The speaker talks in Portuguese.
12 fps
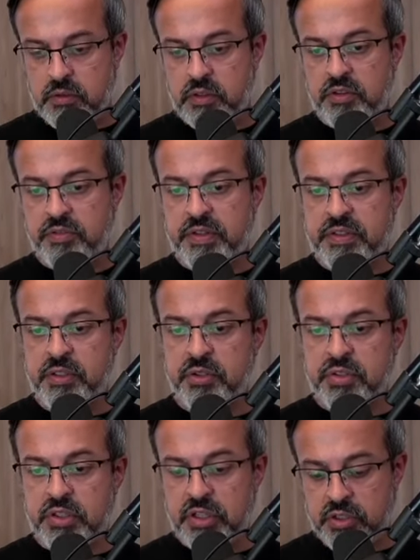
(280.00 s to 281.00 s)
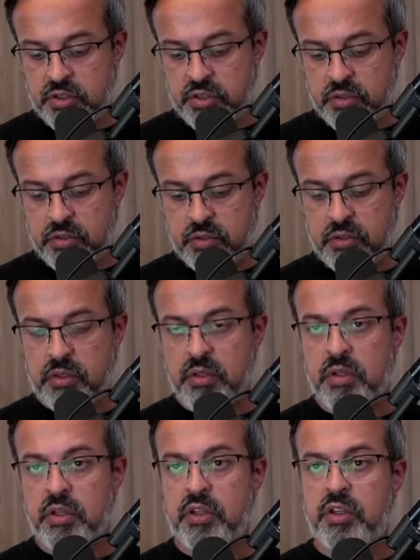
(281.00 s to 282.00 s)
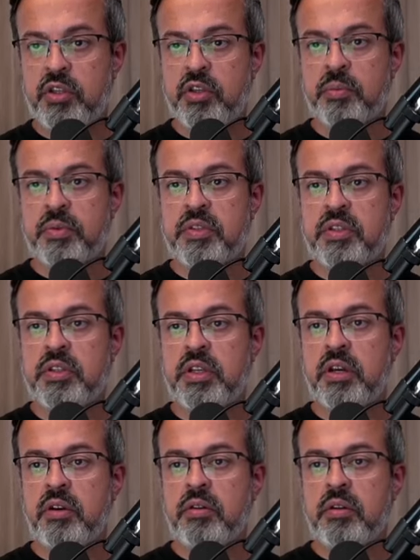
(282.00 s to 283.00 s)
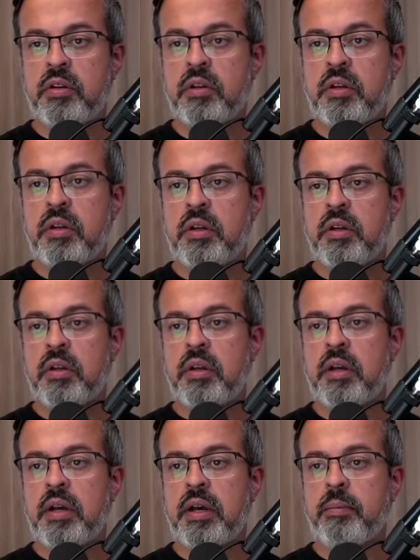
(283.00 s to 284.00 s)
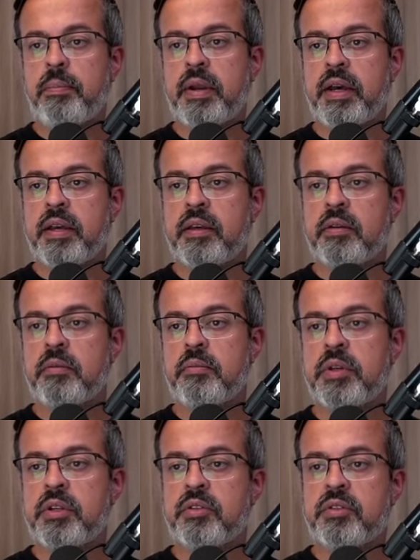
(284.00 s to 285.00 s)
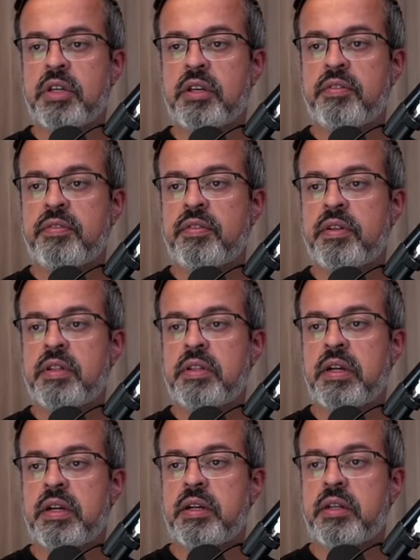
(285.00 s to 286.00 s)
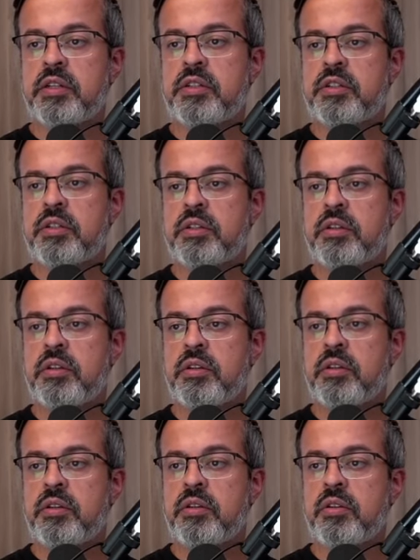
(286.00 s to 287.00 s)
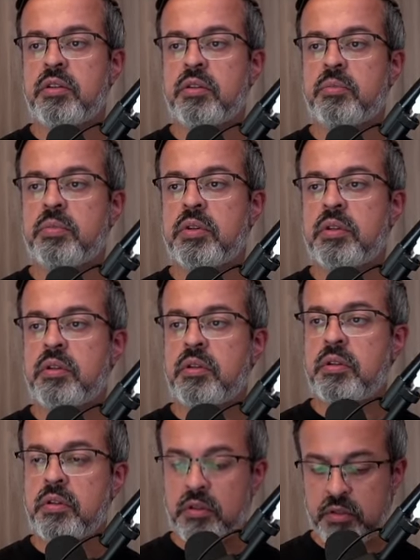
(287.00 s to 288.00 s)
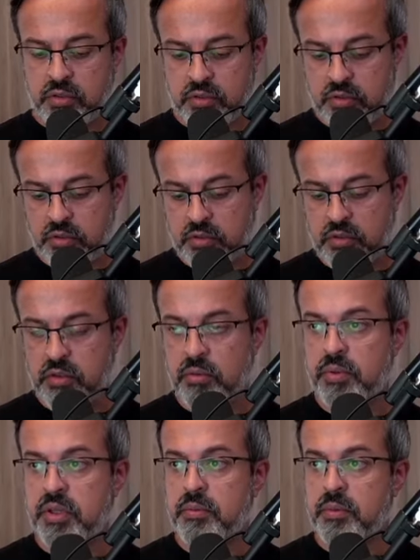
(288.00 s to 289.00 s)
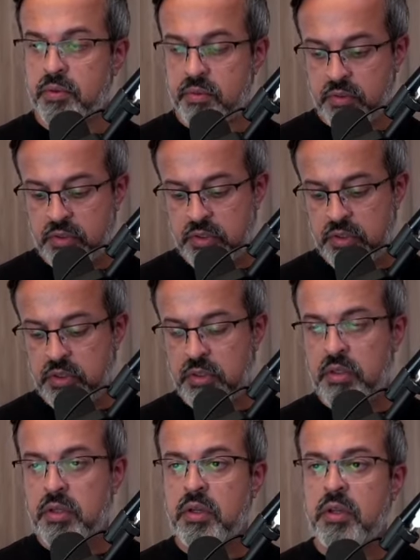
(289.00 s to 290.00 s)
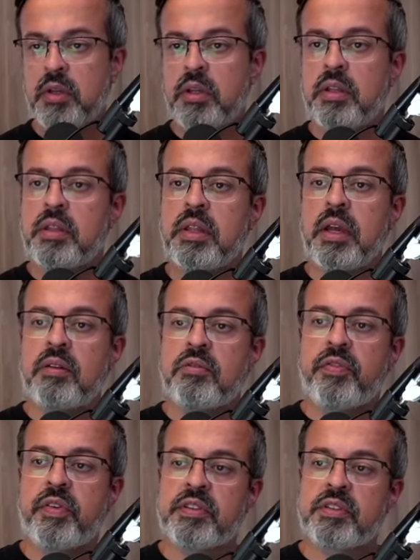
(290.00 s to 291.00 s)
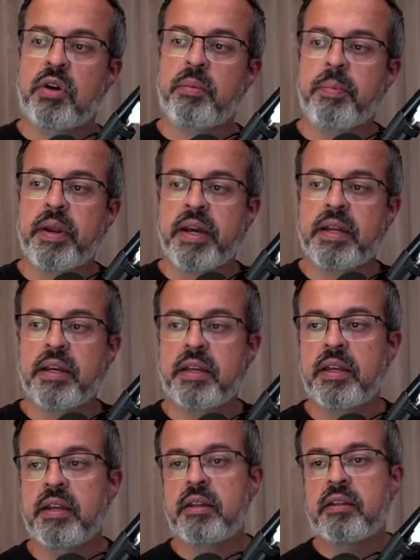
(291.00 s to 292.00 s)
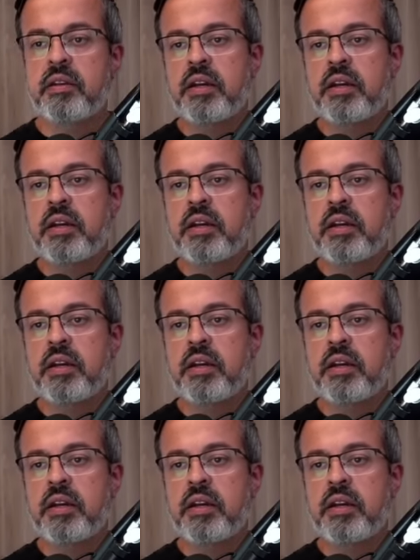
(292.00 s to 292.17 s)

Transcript: e fazer o seguinte, ó, kubectl apply-f target cube. Cube YAML. Tá? Vou fazer o apply daquele